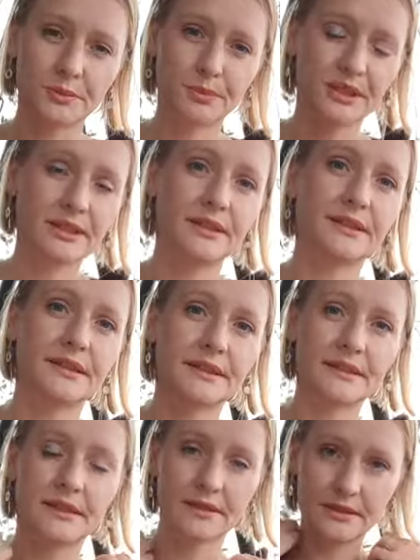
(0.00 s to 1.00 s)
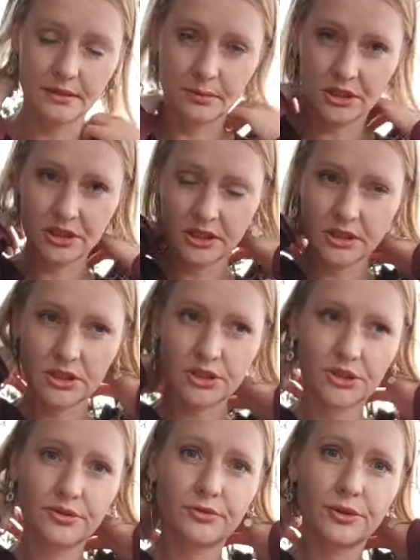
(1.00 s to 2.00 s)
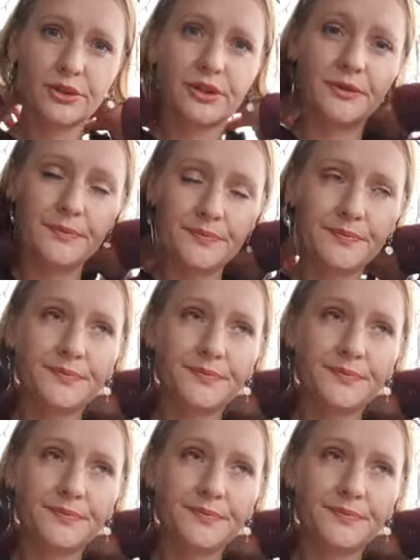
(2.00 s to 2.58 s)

Последняя стадия массажа, четвертая.